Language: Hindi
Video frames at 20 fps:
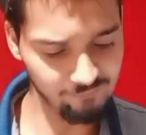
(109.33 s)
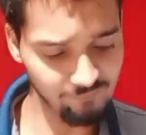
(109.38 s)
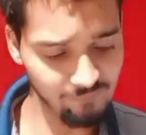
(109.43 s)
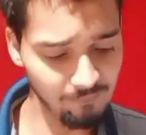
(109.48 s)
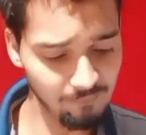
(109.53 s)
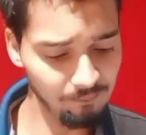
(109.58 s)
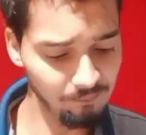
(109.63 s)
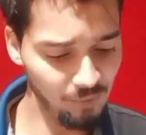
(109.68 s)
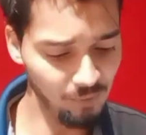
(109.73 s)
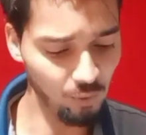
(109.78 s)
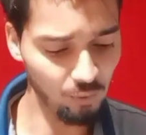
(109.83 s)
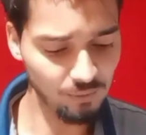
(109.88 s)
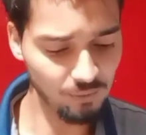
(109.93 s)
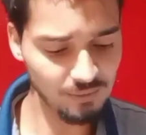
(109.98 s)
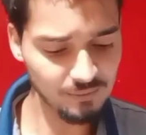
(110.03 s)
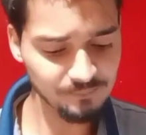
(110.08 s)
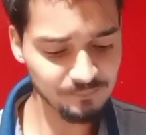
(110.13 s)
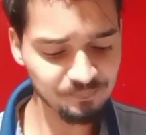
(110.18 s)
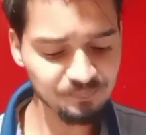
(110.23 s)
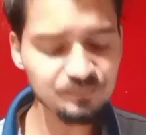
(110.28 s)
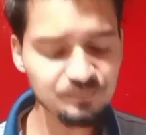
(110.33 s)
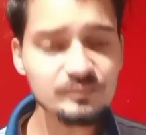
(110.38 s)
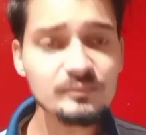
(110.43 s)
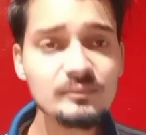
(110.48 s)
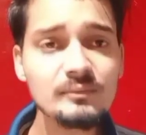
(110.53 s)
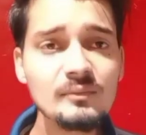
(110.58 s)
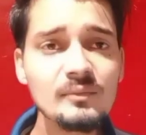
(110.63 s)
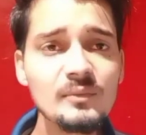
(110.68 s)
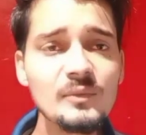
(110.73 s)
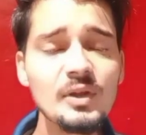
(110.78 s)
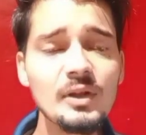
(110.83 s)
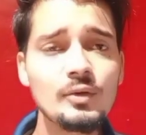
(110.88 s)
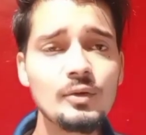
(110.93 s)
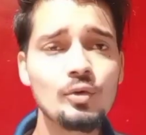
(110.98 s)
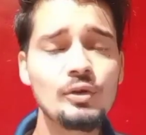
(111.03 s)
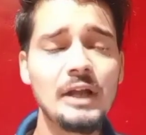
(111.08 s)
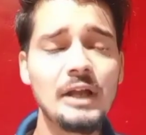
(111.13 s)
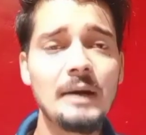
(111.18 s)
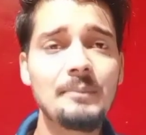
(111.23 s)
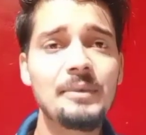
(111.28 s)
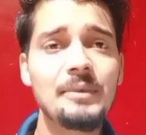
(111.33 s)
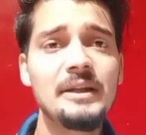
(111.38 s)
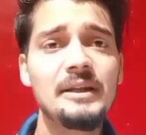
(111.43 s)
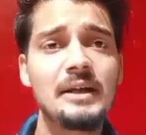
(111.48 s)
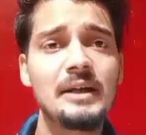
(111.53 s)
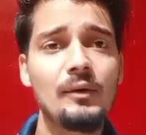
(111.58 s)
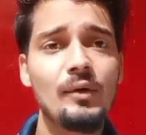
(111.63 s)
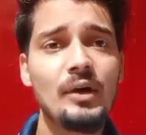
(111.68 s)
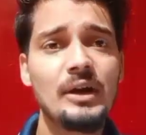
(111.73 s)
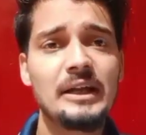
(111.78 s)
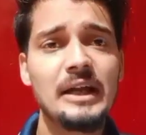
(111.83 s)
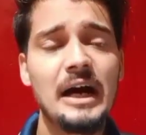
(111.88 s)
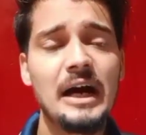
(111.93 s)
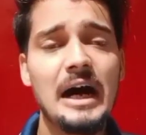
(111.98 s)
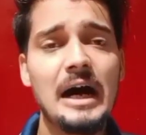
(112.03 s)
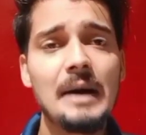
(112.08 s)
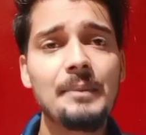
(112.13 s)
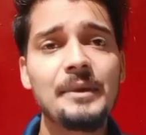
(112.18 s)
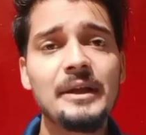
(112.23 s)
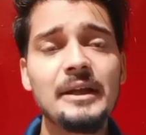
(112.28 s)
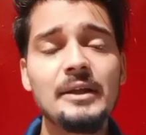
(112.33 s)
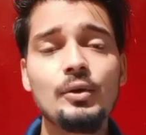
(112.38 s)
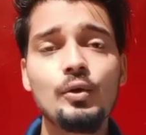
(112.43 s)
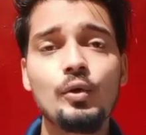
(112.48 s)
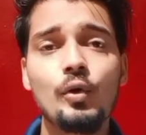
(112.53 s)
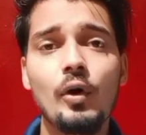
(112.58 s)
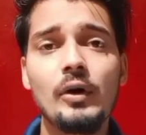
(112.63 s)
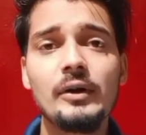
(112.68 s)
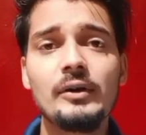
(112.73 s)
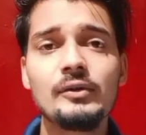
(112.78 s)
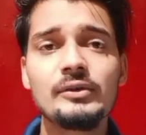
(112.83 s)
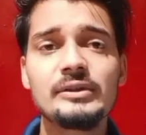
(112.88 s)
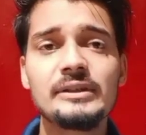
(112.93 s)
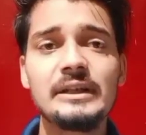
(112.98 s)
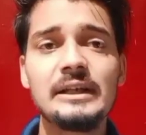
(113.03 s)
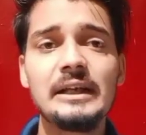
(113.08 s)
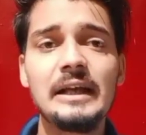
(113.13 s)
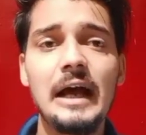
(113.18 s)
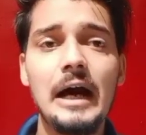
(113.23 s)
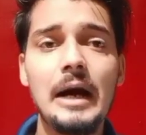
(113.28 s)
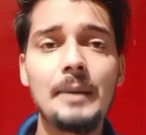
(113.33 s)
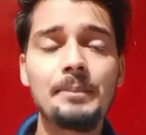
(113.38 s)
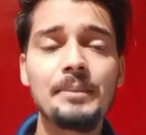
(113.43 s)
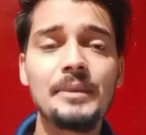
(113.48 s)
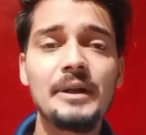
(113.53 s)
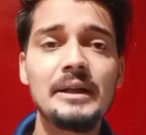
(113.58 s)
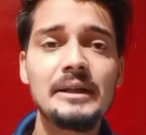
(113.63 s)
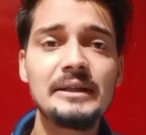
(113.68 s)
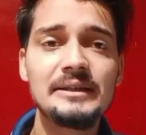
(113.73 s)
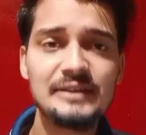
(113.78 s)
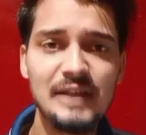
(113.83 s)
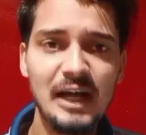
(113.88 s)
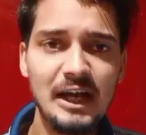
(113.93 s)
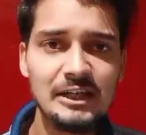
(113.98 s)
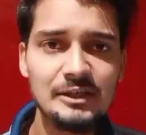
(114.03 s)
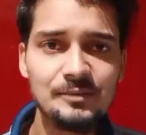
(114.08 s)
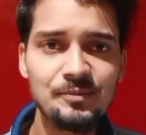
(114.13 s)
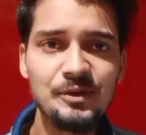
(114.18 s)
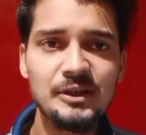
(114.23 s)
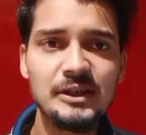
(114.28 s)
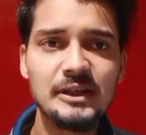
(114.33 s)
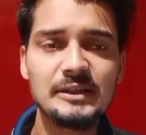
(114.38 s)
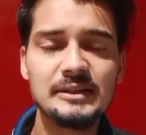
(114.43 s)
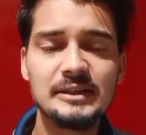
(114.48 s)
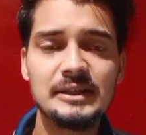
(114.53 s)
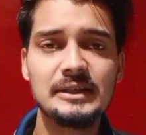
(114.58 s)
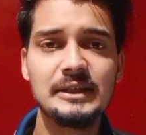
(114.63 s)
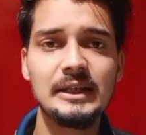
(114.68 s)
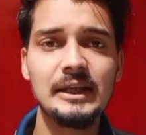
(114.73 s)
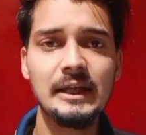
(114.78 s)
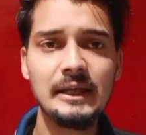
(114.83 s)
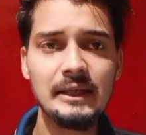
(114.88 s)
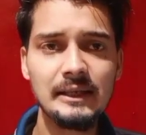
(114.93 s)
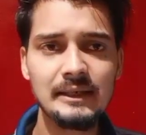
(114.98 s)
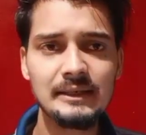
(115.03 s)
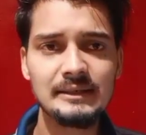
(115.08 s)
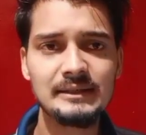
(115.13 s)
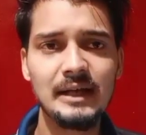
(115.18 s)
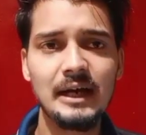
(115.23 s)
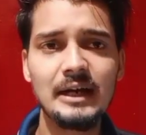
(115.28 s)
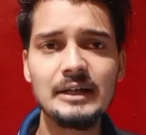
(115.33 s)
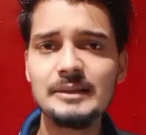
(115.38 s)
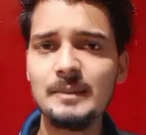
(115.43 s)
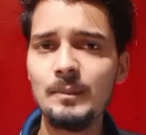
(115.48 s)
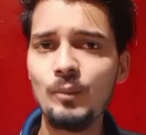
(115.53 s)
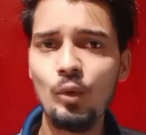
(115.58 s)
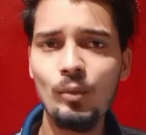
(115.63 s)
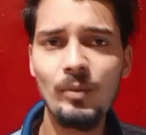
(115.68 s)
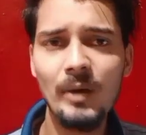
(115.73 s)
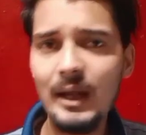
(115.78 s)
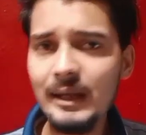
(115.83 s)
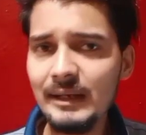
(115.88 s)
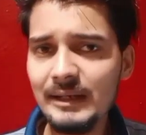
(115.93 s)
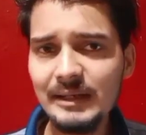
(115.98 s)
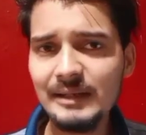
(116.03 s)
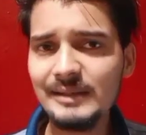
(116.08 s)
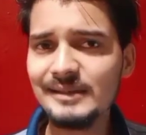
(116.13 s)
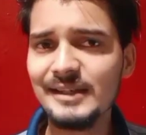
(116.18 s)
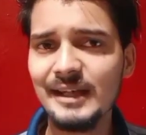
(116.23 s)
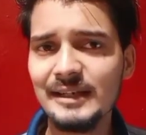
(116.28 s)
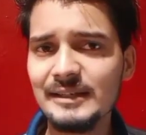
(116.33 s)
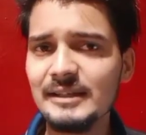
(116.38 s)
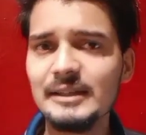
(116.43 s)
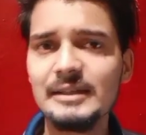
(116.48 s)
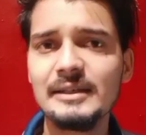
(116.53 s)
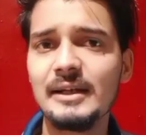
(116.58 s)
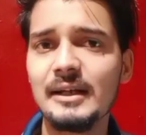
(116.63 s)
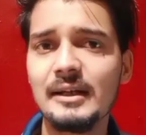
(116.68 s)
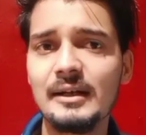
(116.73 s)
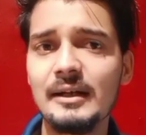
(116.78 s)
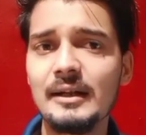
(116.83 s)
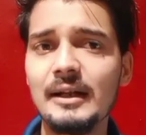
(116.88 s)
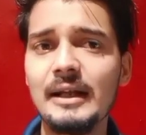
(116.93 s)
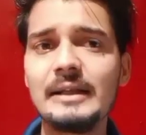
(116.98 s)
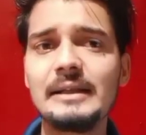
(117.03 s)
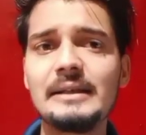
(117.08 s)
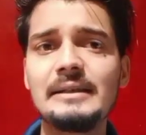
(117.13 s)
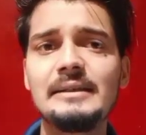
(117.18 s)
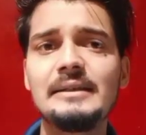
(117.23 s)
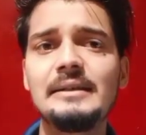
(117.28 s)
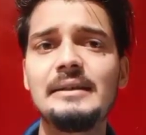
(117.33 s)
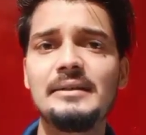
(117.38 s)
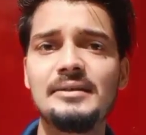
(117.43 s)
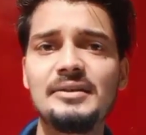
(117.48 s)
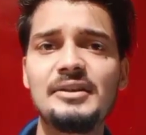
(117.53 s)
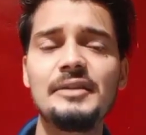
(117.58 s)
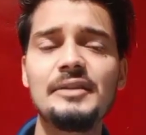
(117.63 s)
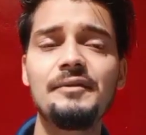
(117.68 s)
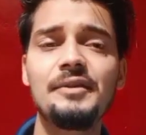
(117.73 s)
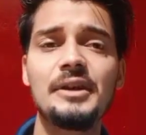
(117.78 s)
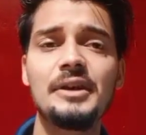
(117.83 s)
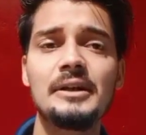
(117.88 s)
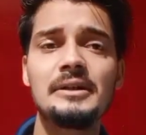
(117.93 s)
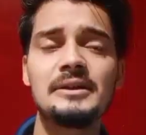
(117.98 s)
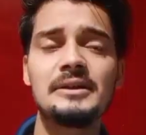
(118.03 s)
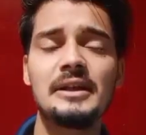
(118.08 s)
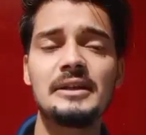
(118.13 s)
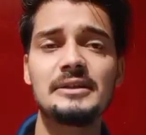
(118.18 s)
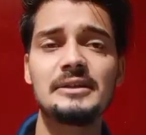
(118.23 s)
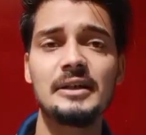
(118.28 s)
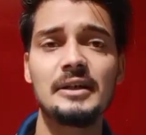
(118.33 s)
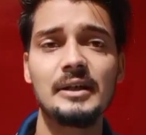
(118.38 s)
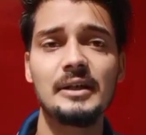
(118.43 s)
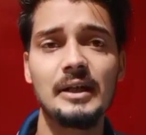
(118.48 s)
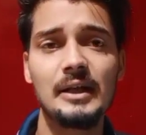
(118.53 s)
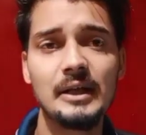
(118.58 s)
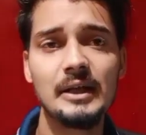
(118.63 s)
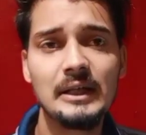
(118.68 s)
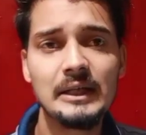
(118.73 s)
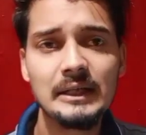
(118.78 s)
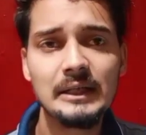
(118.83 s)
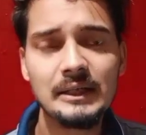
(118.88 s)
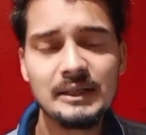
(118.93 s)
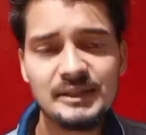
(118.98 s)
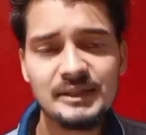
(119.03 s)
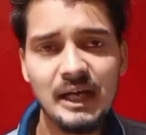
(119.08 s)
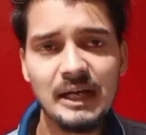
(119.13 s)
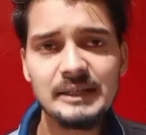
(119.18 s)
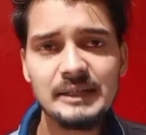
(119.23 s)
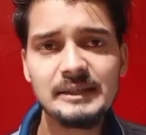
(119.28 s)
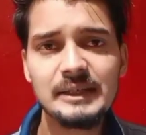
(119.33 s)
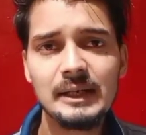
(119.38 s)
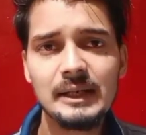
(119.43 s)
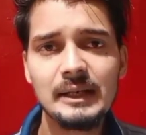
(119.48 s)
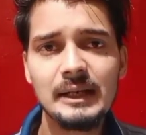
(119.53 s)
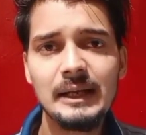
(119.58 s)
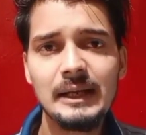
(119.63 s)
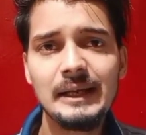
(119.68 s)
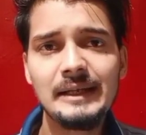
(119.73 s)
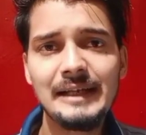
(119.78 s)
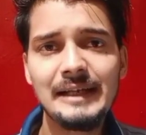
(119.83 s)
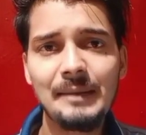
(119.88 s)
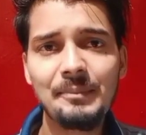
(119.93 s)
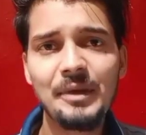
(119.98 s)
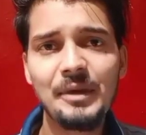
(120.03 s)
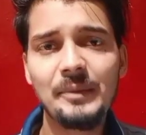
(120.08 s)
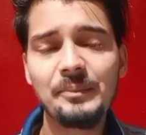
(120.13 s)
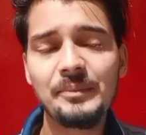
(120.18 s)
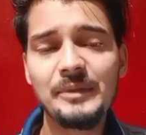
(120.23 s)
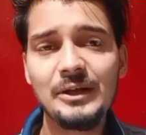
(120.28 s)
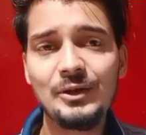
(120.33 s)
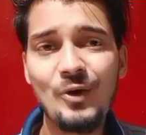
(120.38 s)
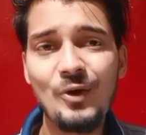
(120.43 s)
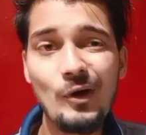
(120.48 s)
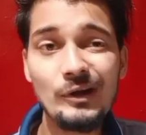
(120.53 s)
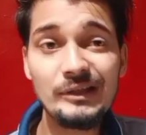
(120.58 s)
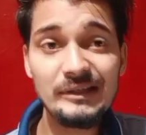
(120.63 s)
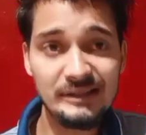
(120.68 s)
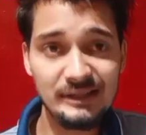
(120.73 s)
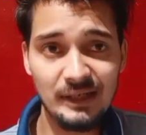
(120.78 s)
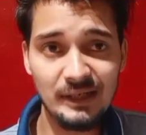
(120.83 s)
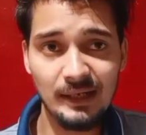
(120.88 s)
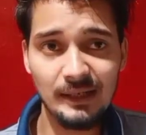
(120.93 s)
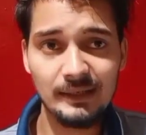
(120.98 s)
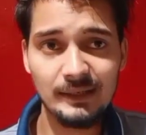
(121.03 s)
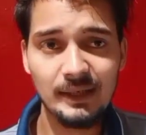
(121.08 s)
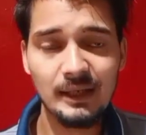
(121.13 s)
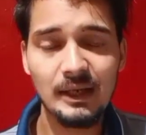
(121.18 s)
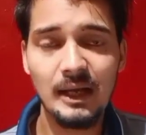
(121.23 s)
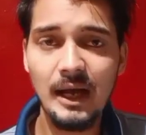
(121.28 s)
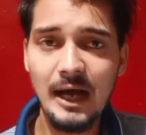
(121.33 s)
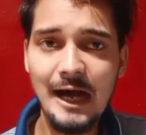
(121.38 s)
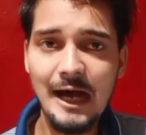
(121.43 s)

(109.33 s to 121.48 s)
ऑफ ग्लोब तो यहाँ पर लिखा हुआ है कि आप इन कॉइनों से अपना रिचार्ज भी कर सकते हैं रिचार्ज मोबाइल का रिचार्ज नहीं करना ना ही किसी डिश टीवी का रिचार्ज करना रिचार्ज करना है यहाँ पे अपने कॉइन्स का ही